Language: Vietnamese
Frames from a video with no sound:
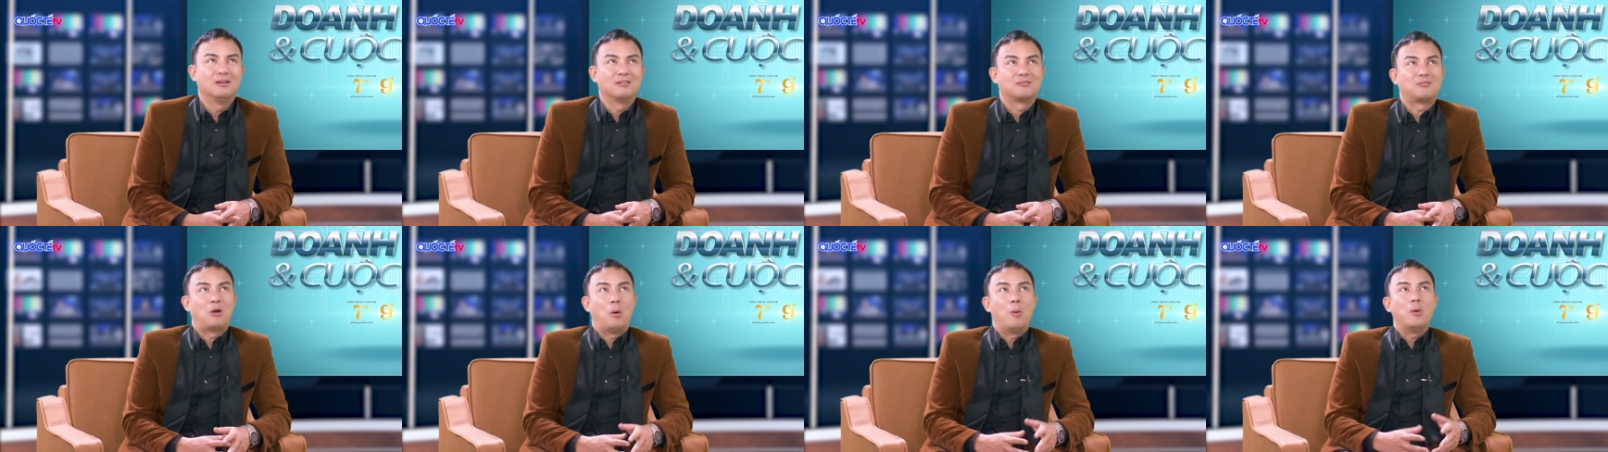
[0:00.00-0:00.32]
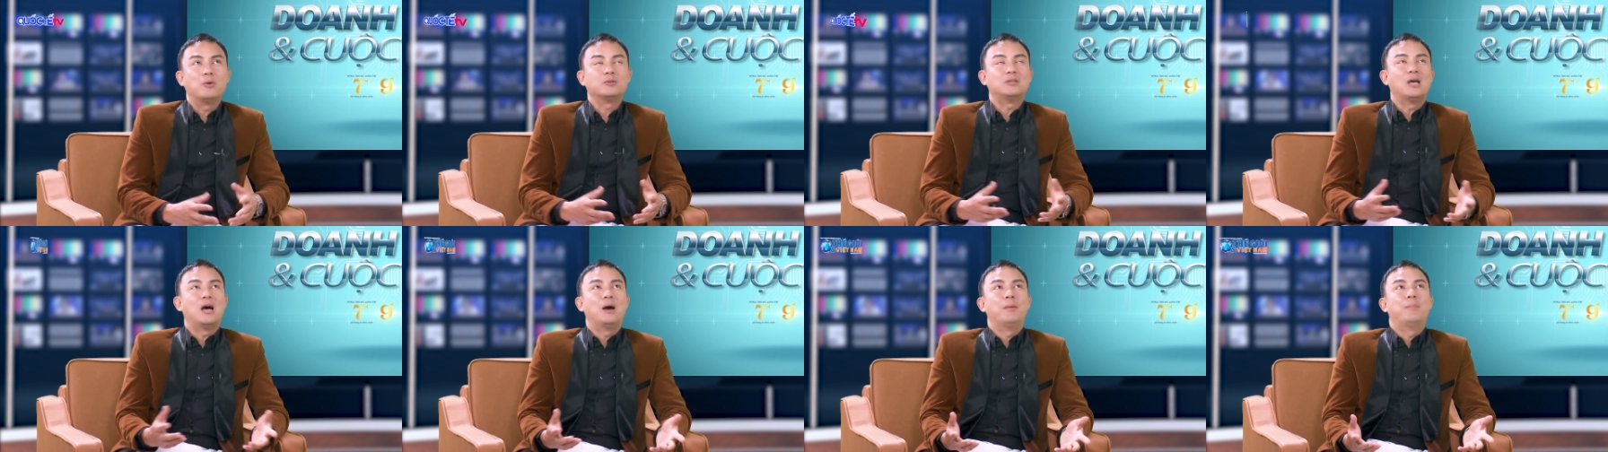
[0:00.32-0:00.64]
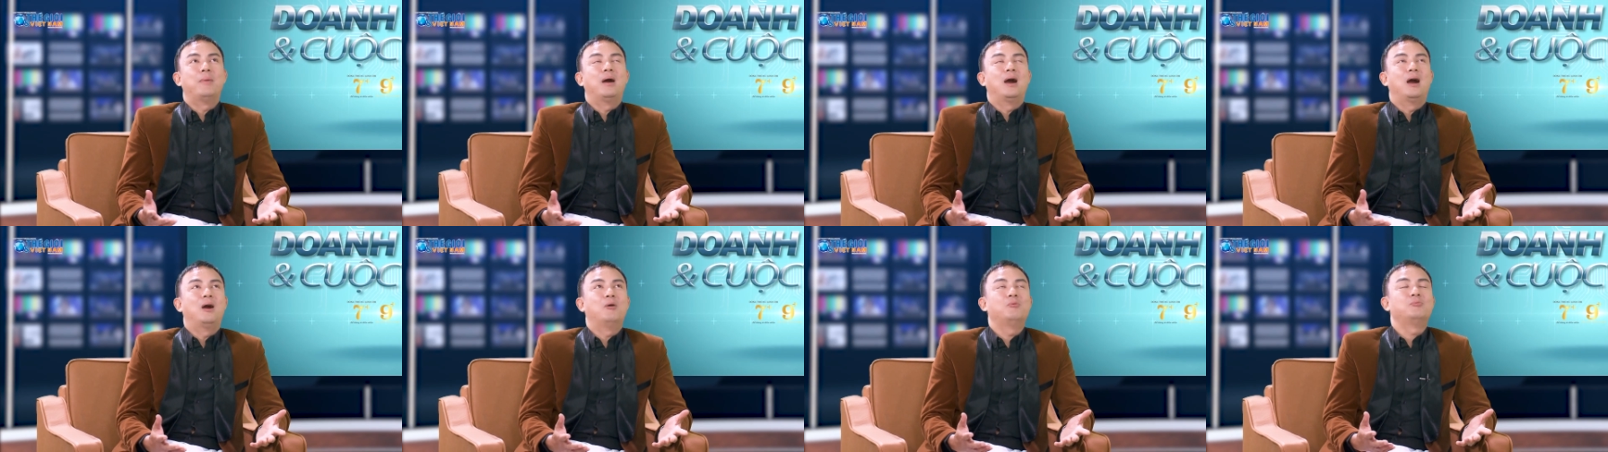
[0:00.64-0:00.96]
Có bao giờ
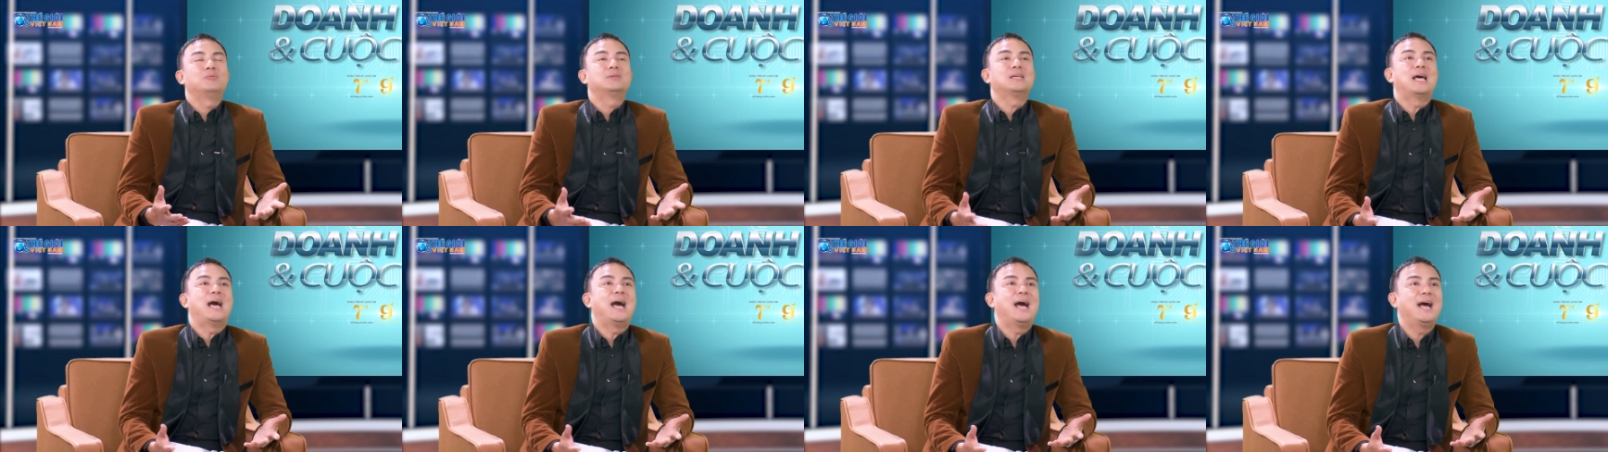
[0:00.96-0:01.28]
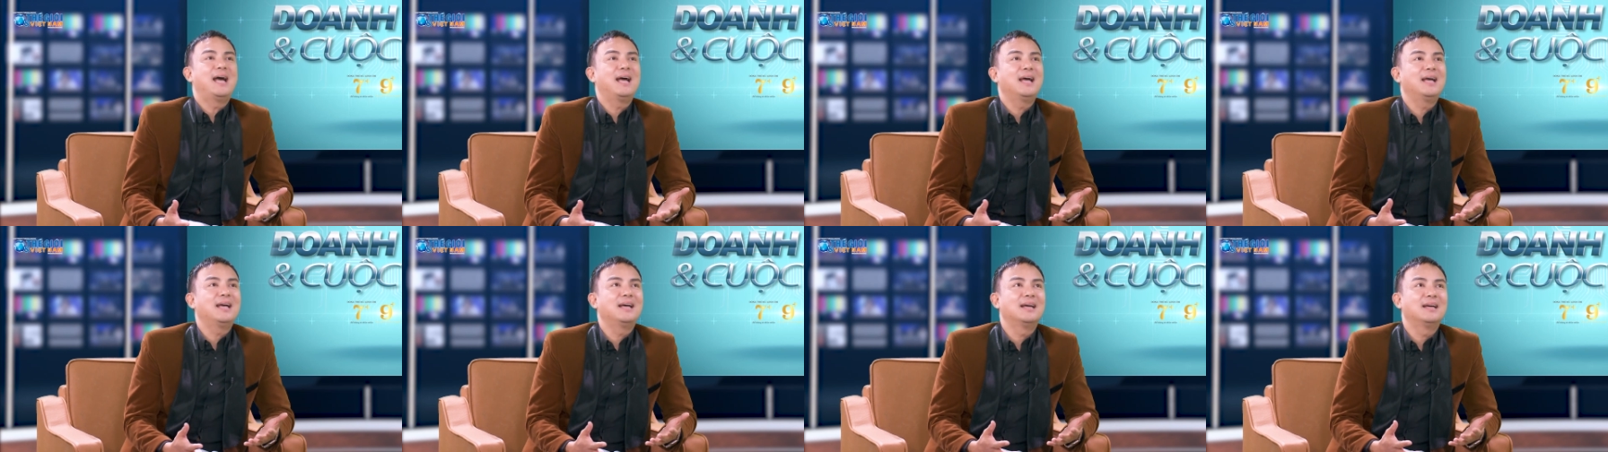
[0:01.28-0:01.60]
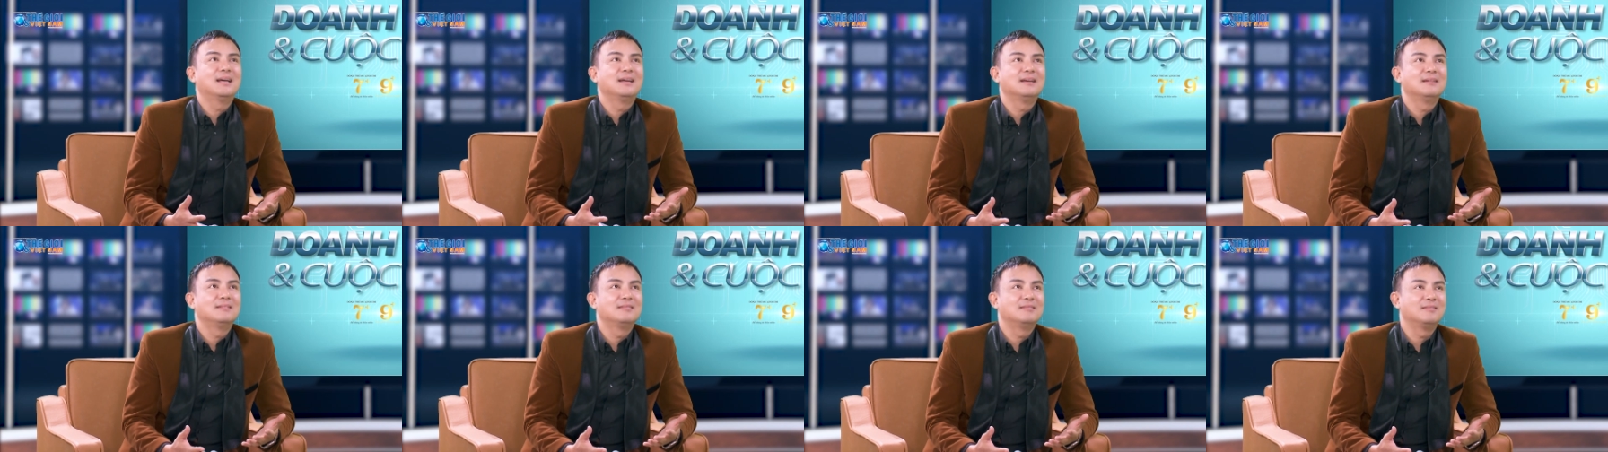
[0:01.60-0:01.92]
mà ông xã
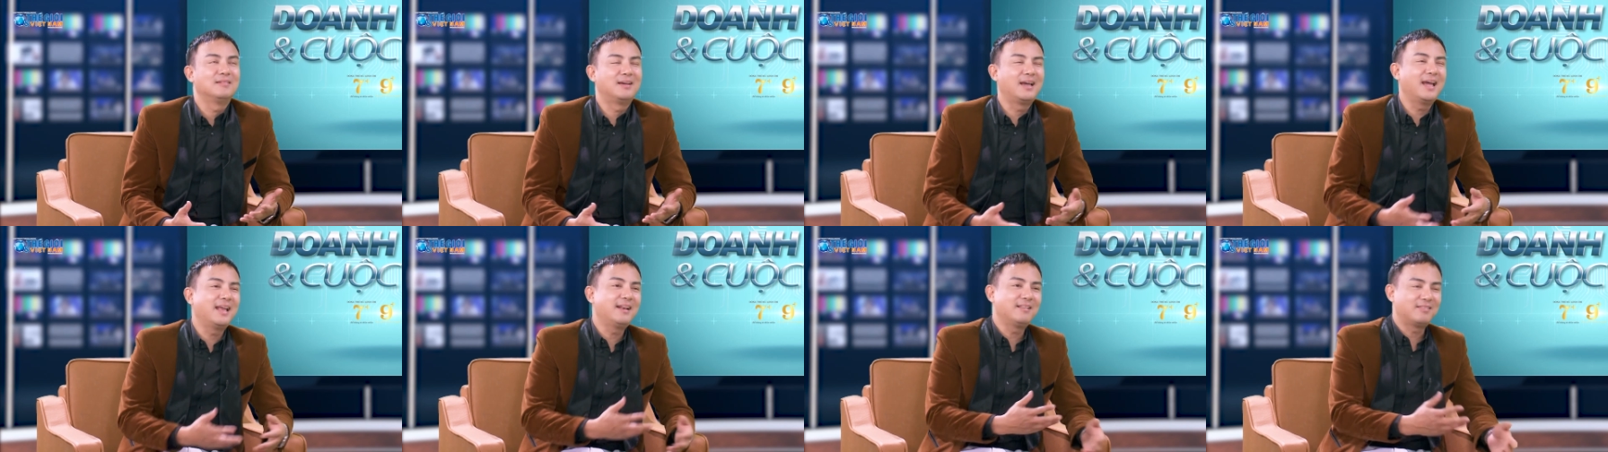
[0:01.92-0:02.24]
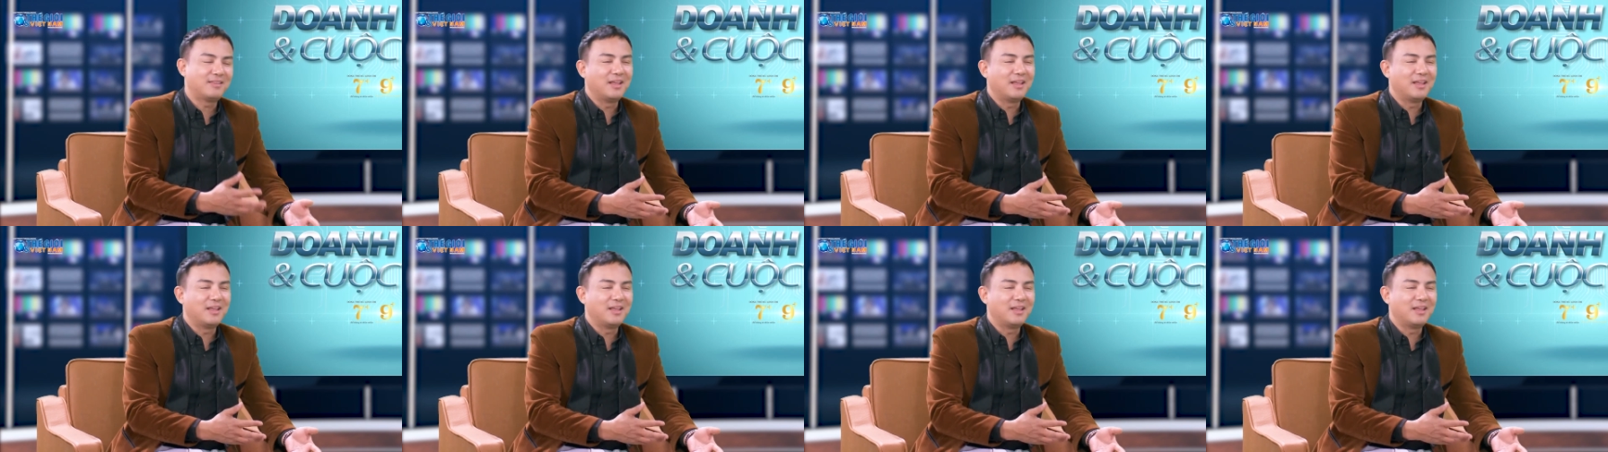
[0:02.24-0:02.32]
ghen